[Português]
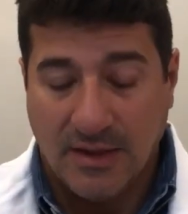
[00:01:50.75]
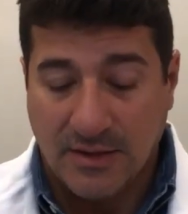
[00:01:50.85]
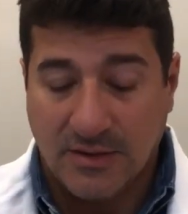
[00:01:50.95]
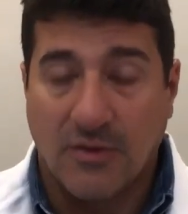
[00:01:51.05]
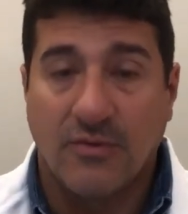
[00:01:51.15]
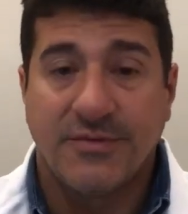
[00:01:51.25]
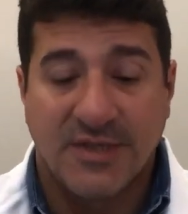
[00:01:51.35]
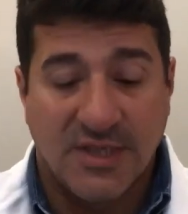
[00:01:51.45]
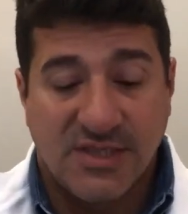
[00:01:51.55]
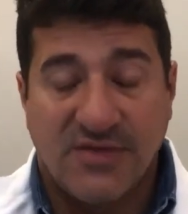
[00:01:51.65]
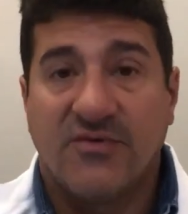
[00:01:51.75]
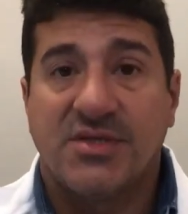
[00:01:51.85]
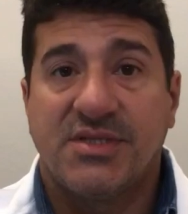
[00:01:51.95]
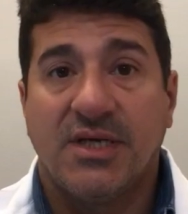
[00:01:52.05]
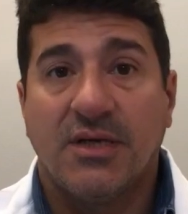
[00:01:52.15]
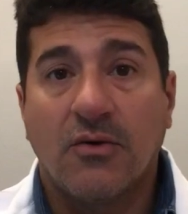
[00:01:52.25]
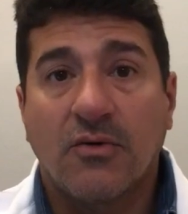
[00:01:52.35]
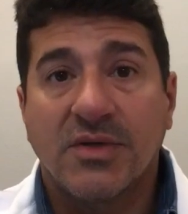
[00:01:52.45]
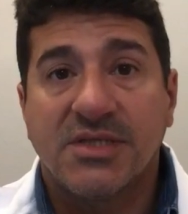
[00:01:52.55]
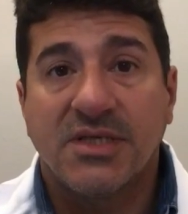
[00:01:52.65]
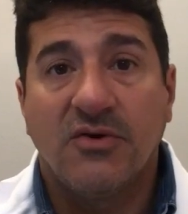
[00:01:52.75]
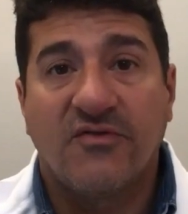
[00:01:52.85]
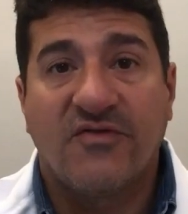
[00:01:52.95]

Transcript: Então, se você não conseguiu